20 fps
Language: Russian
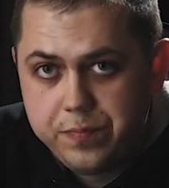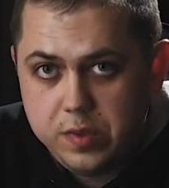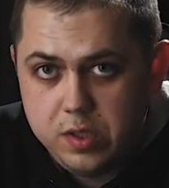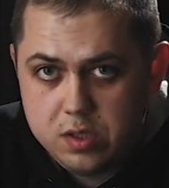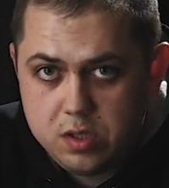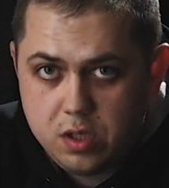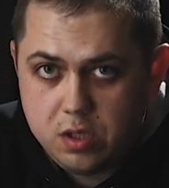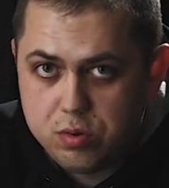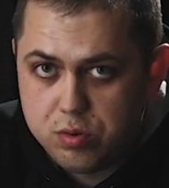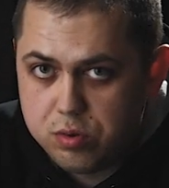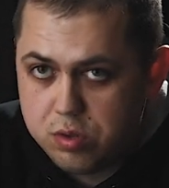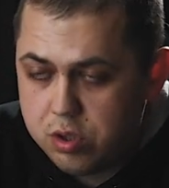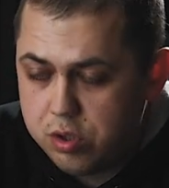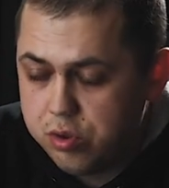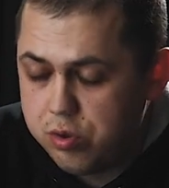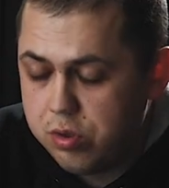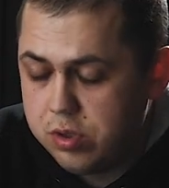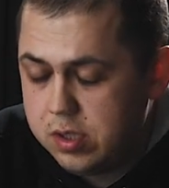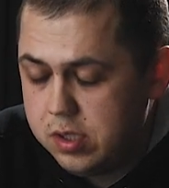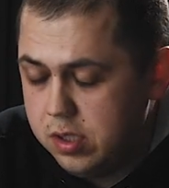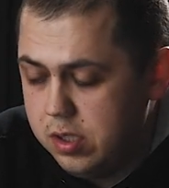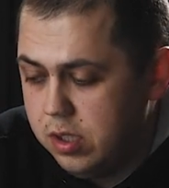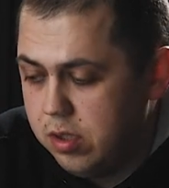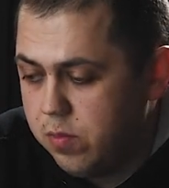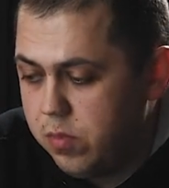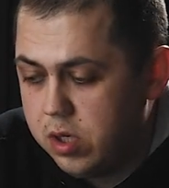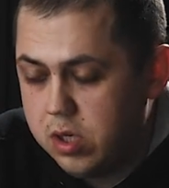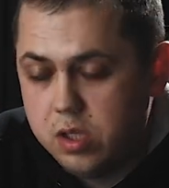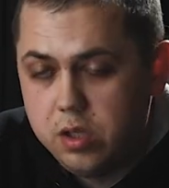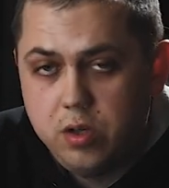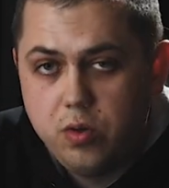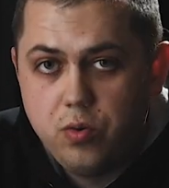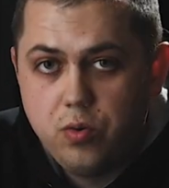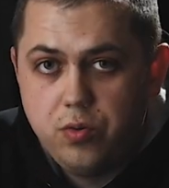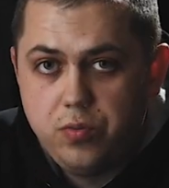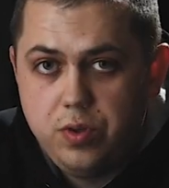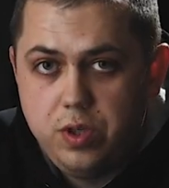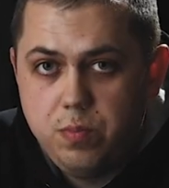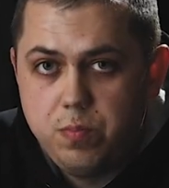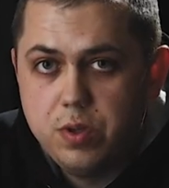И сразу скажу о цене. Брал его
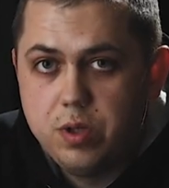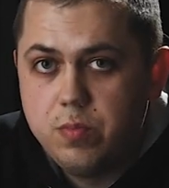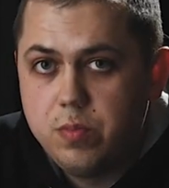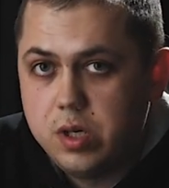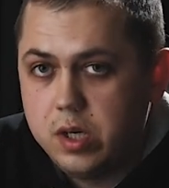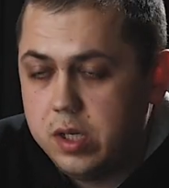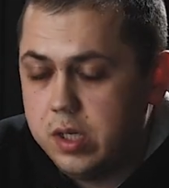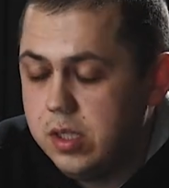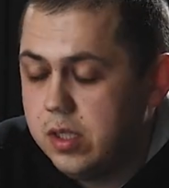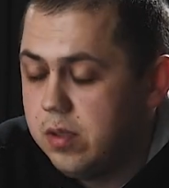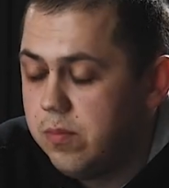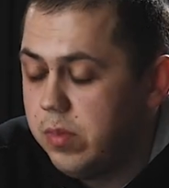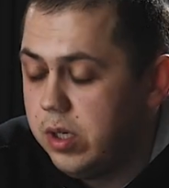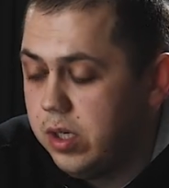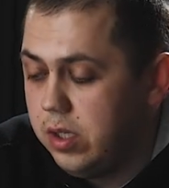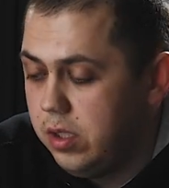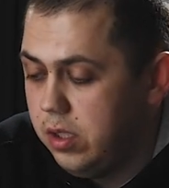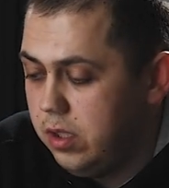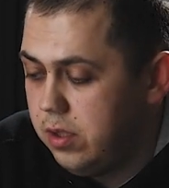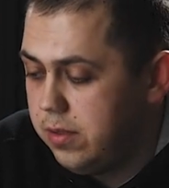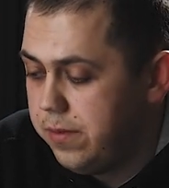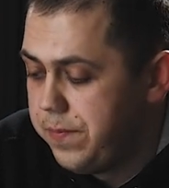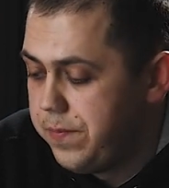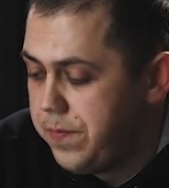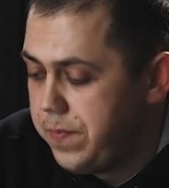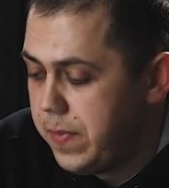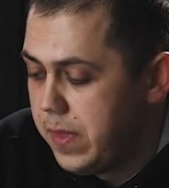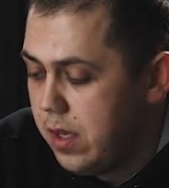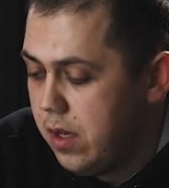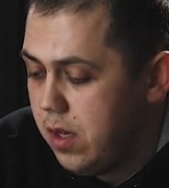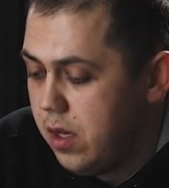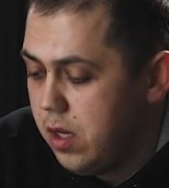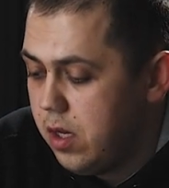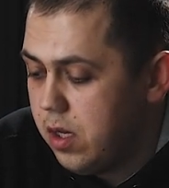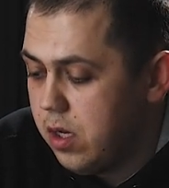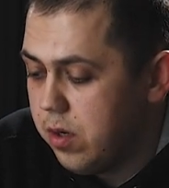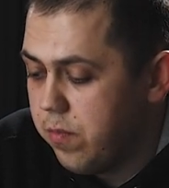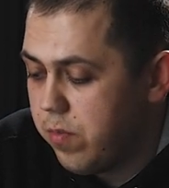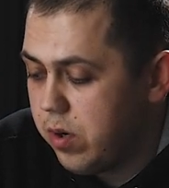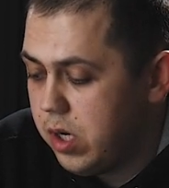в гипермаркете «Магнит»
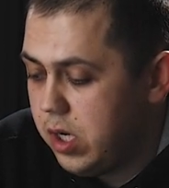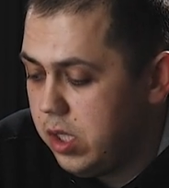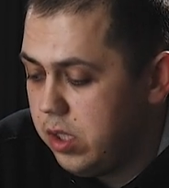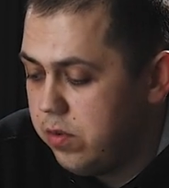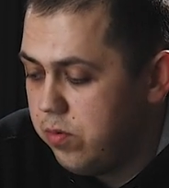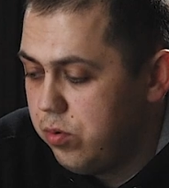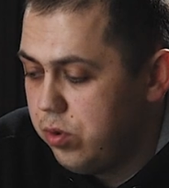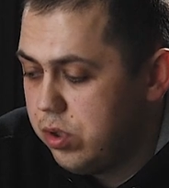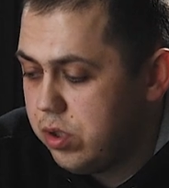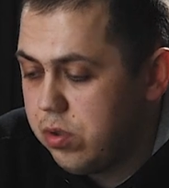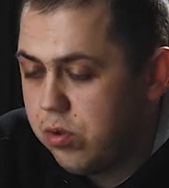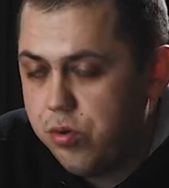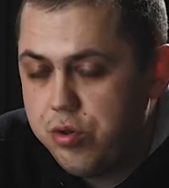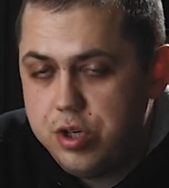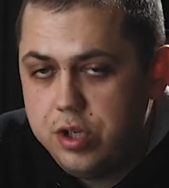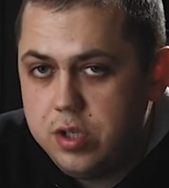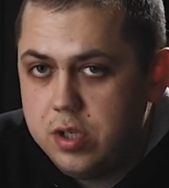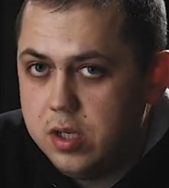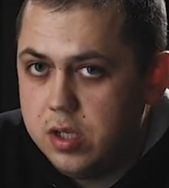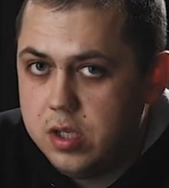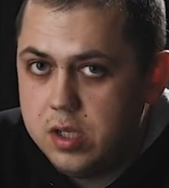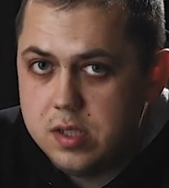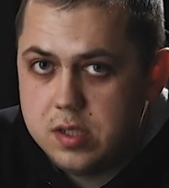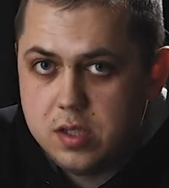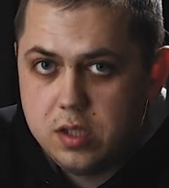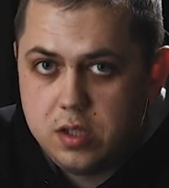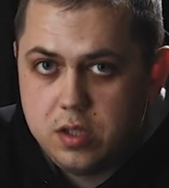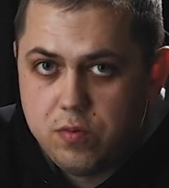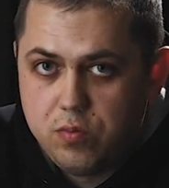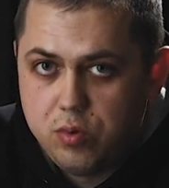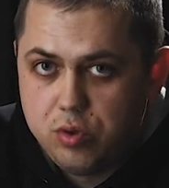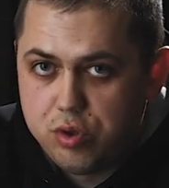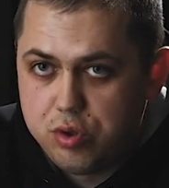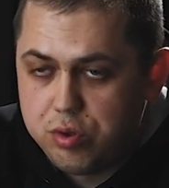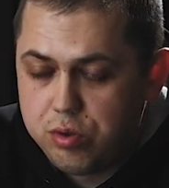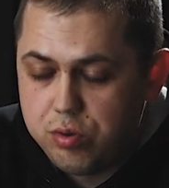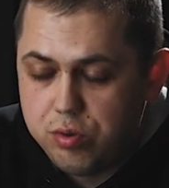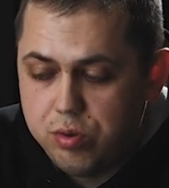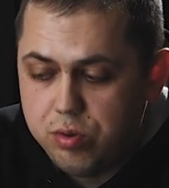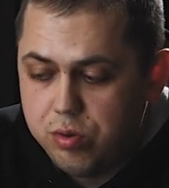брал его исключительно из-за того,
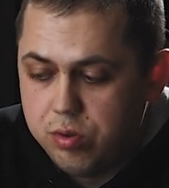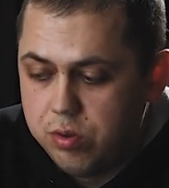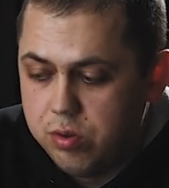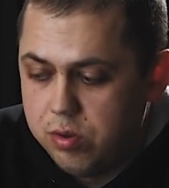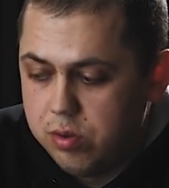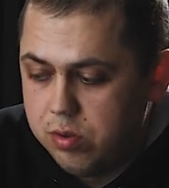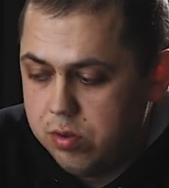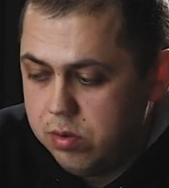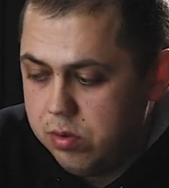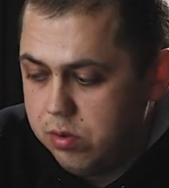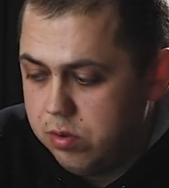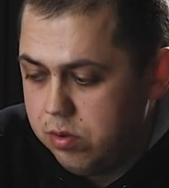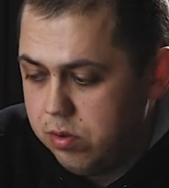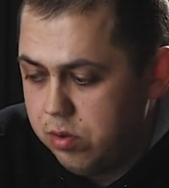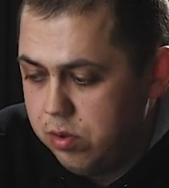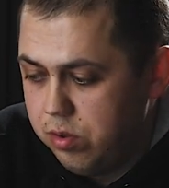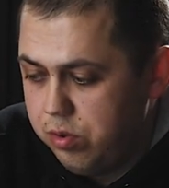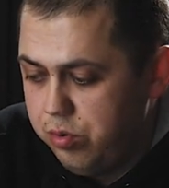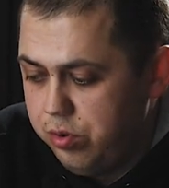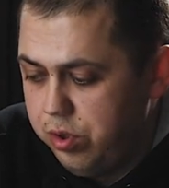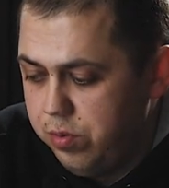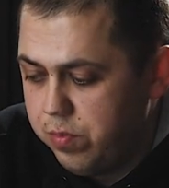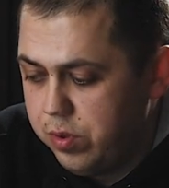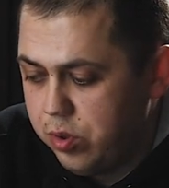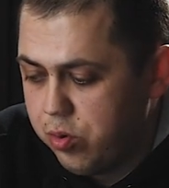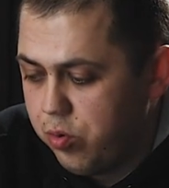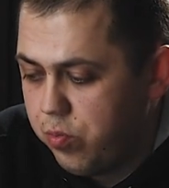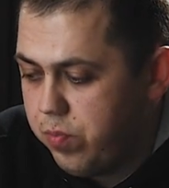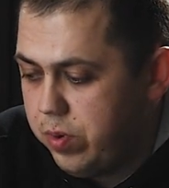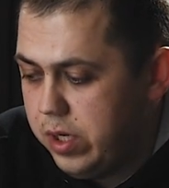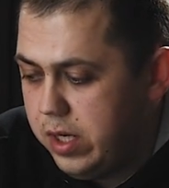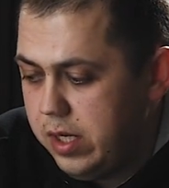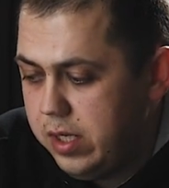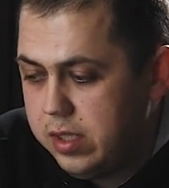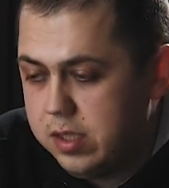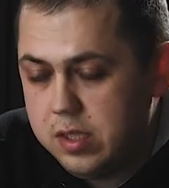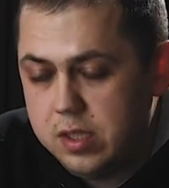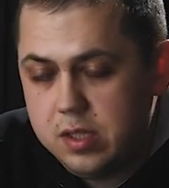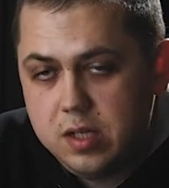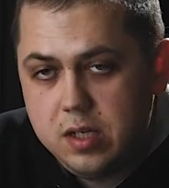что э, люди покупали
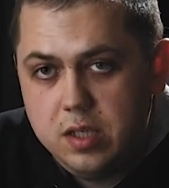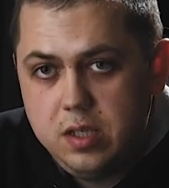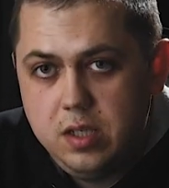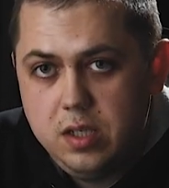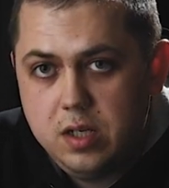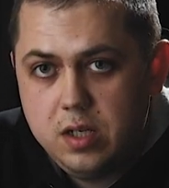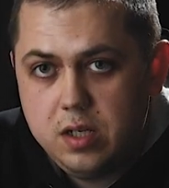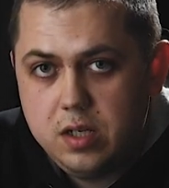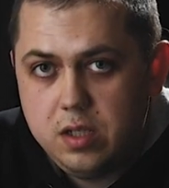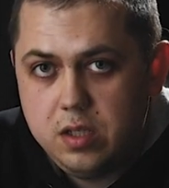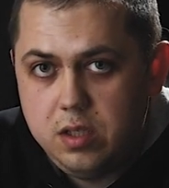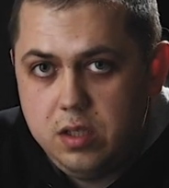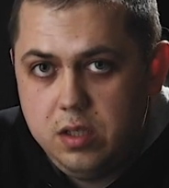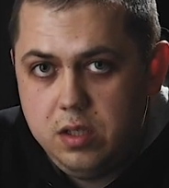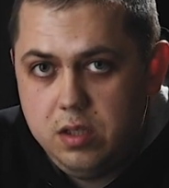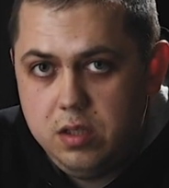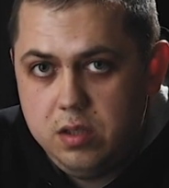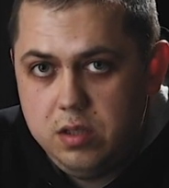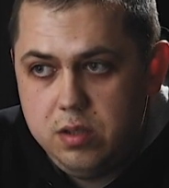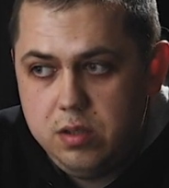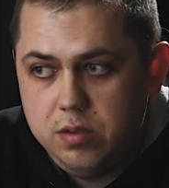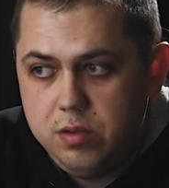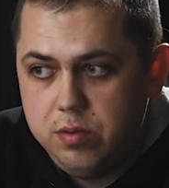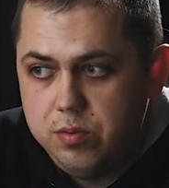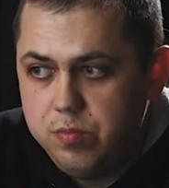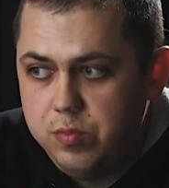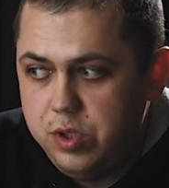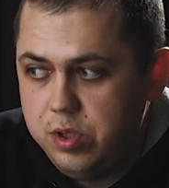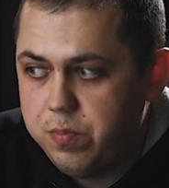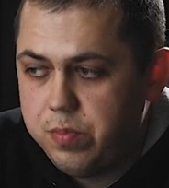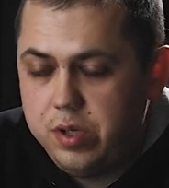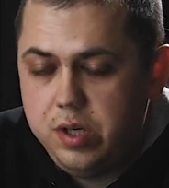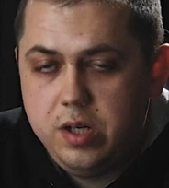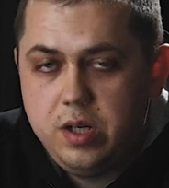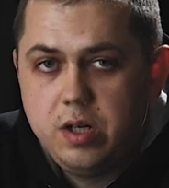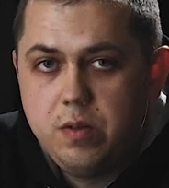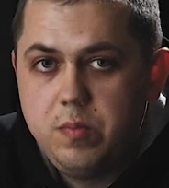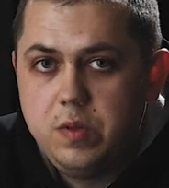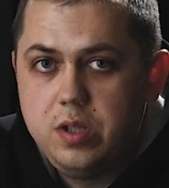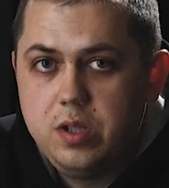этот коньяк, и мне
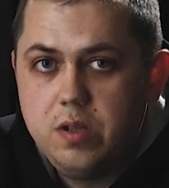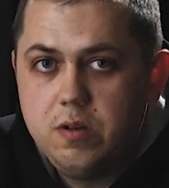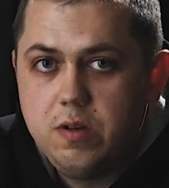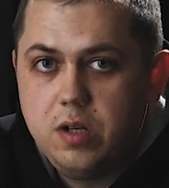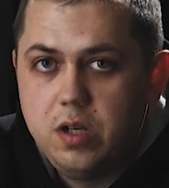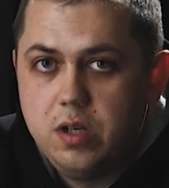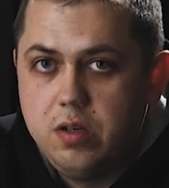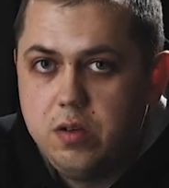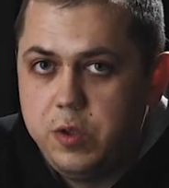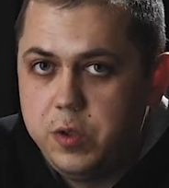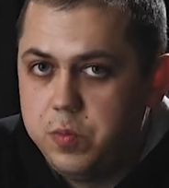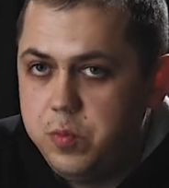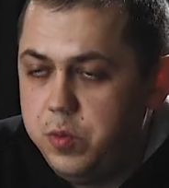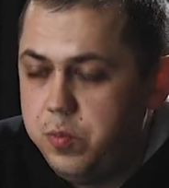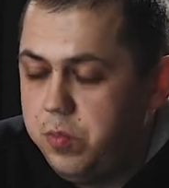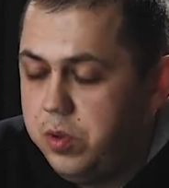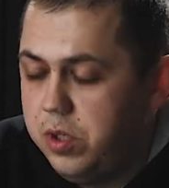порекомендовали, говорят, мы